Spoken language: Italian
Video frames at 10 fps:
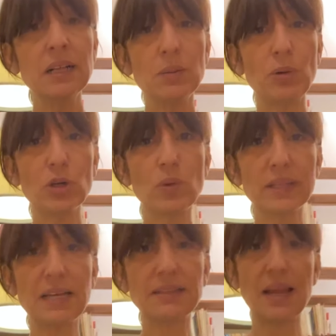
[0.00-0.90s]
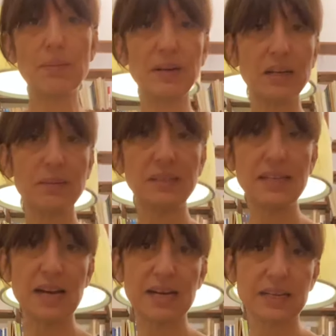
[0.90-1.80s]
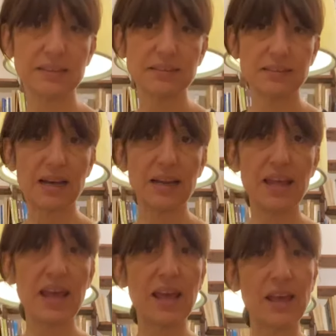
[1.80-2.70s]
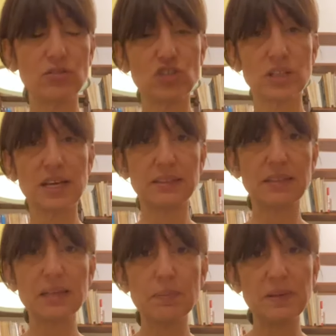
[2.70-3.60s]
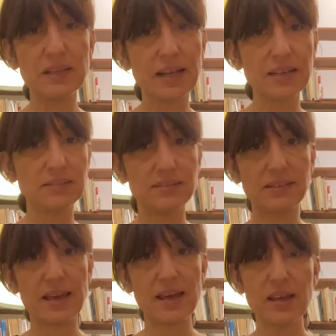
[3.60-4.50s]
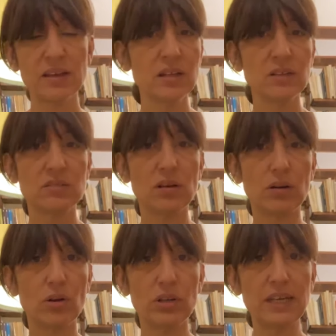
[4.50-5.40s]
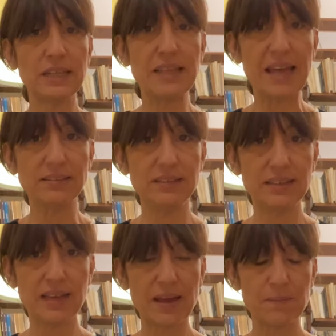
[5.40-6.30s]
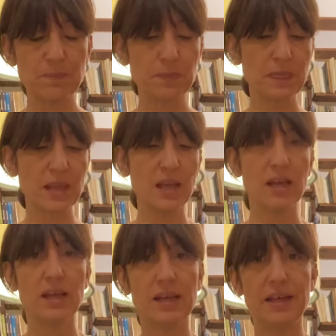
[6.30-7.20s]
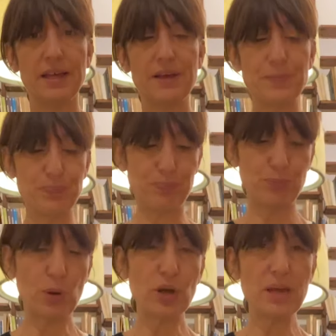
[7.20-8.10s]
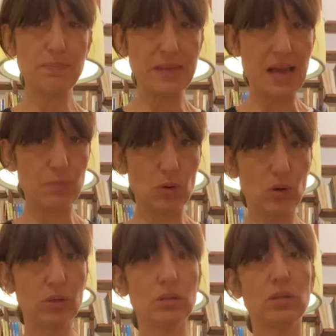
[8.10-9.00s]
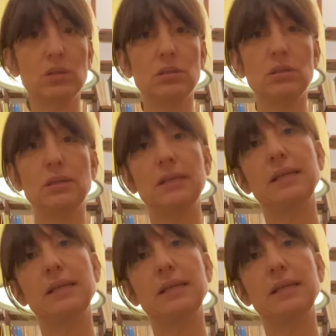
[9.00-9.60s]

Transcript: poi guardate la planimetria catastale e cercate di capire se sono identiche. Ehm, poi abbiamo eh,